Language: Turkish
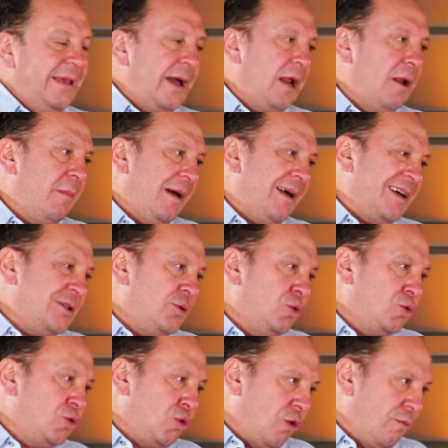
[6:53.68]
Yani makas
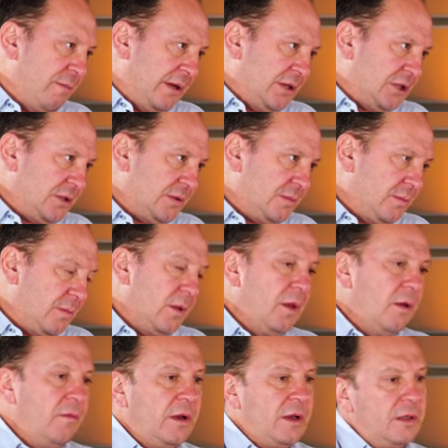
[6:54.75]
%15. Hı
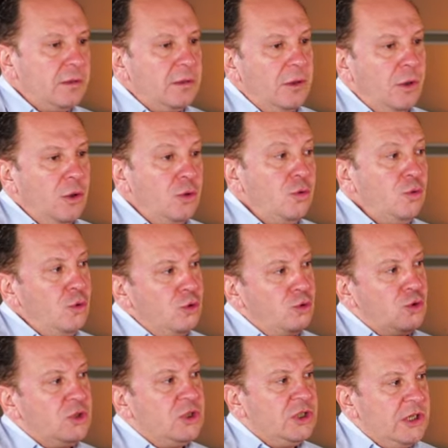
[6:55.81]
hı. Yani
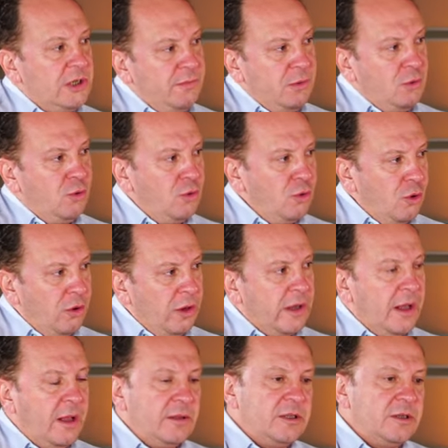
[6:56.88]
300 kişilik bir düğün
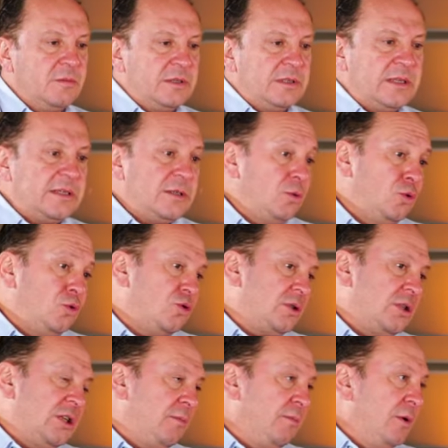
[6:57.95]
örnek aldığımızda 300
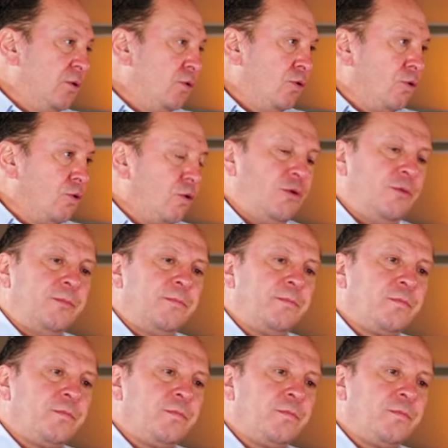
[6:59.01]
kişilik bir düğünü